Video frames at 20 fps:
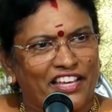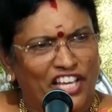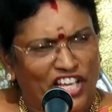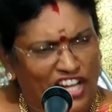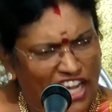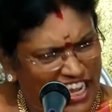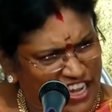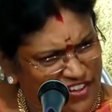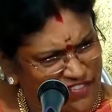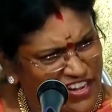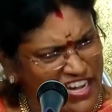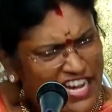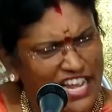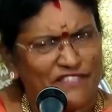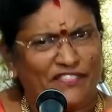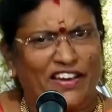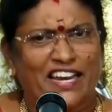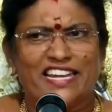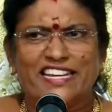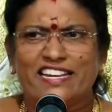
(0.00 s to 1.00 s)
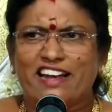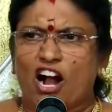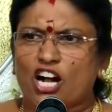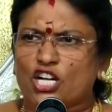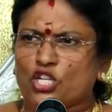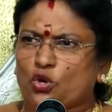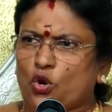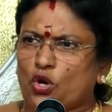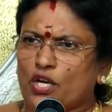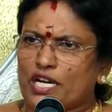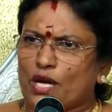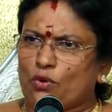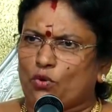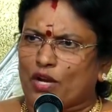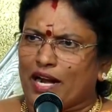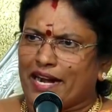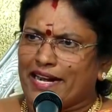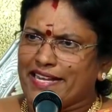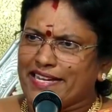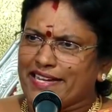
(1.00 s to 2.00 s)
இறைவனை வலி ஆட்கொண்ட
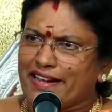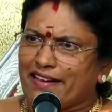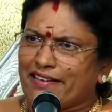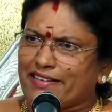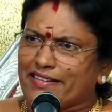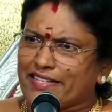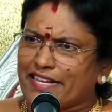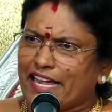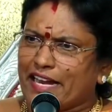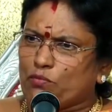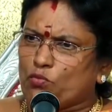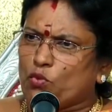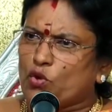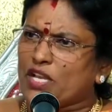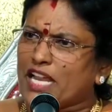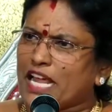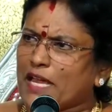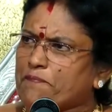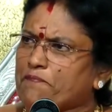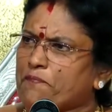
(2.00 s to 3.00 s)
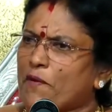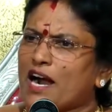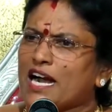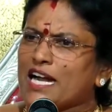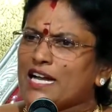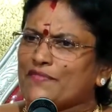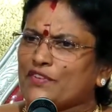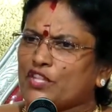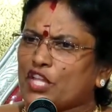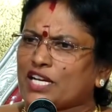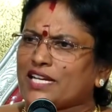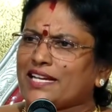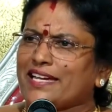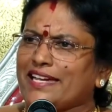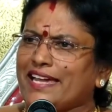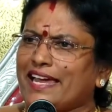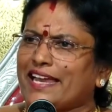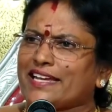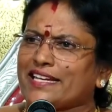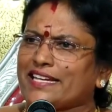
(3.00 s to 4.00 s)
ஒரு அடியான் என் முன்னை பாடுவதற்கு
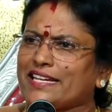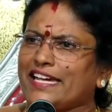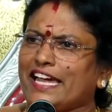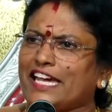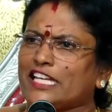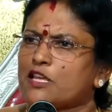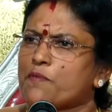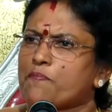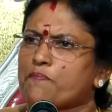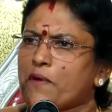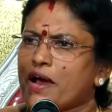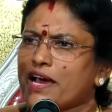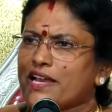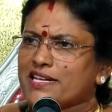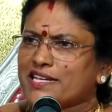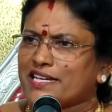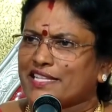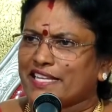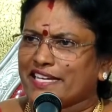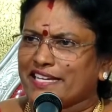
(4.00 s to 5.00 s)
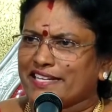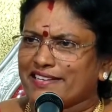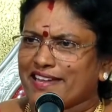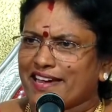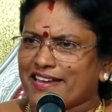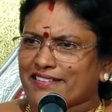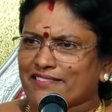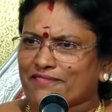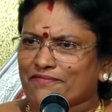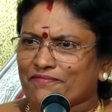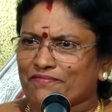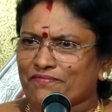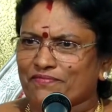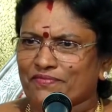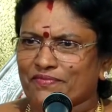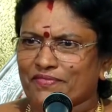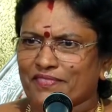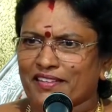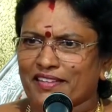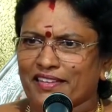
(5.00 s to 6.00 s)
எனக்கு ஏதப்பா அருகதையினார்
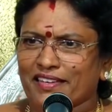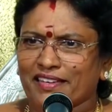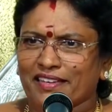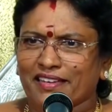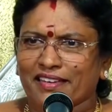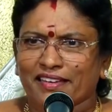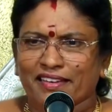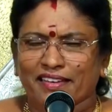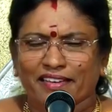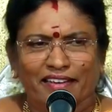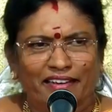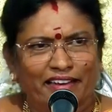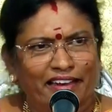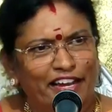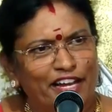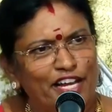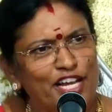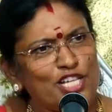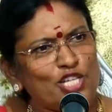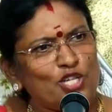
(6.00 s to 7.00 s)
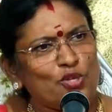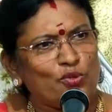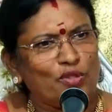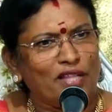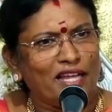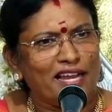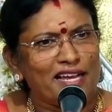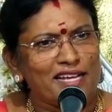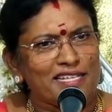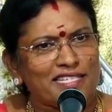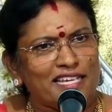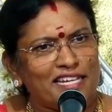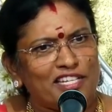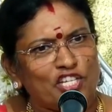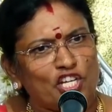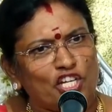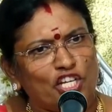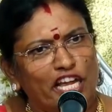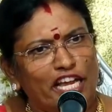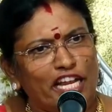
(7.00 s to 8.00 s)
என்ன சுந்தரா
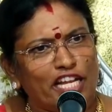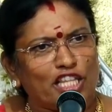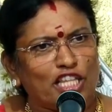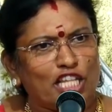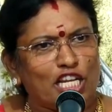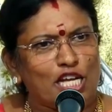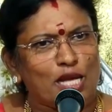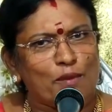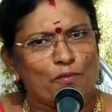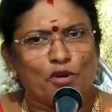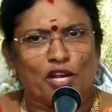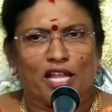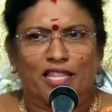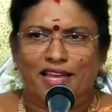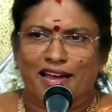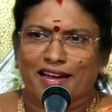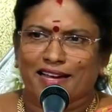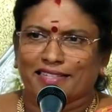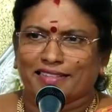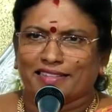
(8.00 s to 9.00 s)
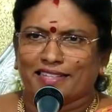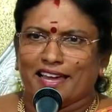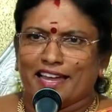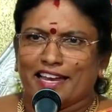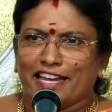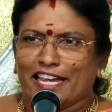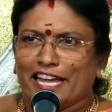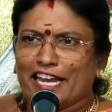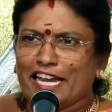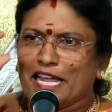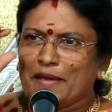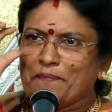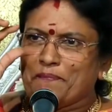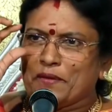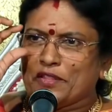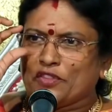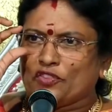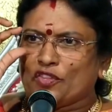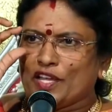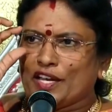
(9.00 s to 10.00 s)
சற்று நேரத்திற்கு முன்னதாகத்தானே என்னை
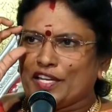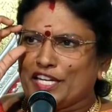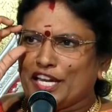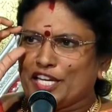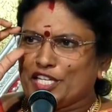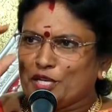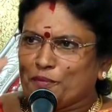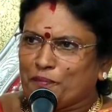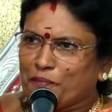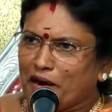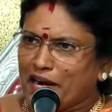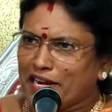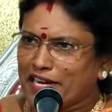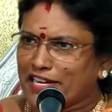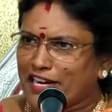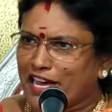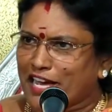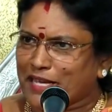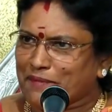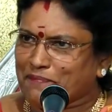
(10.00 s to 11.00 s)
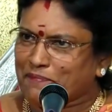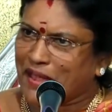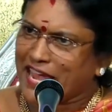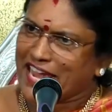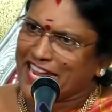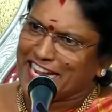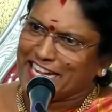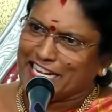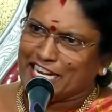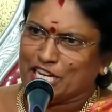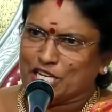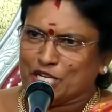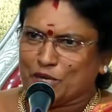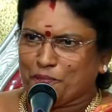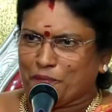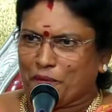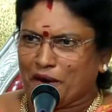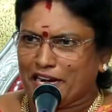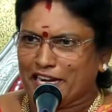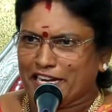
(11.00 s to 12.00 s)
பித்தன் என்று பாடினாய் பேயன் என்று
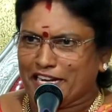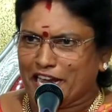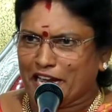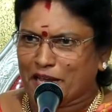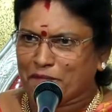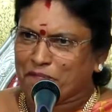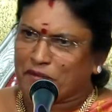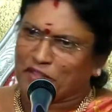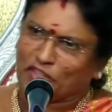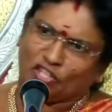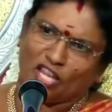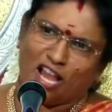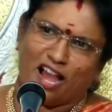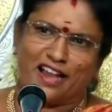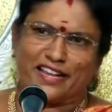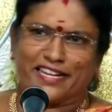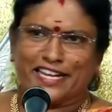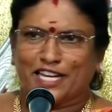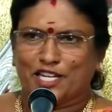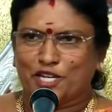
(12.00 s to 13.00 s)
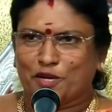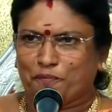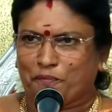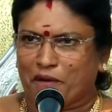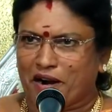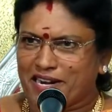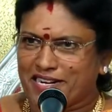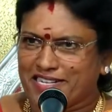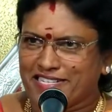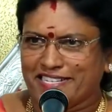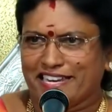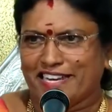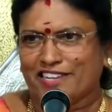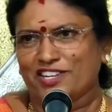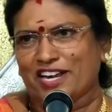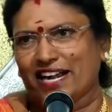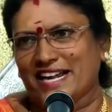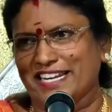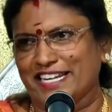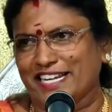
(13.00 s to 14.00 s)
பாடினாய் பித்தா என்று பாடு
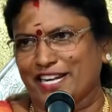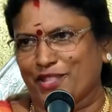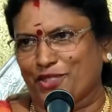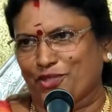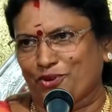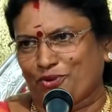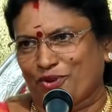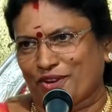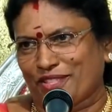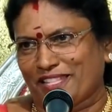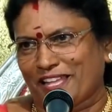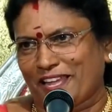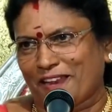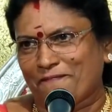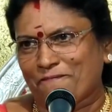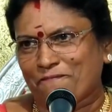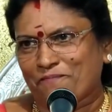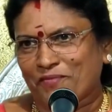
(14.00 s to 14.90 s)
என்று அடியெடுத்து கொடுத்தார்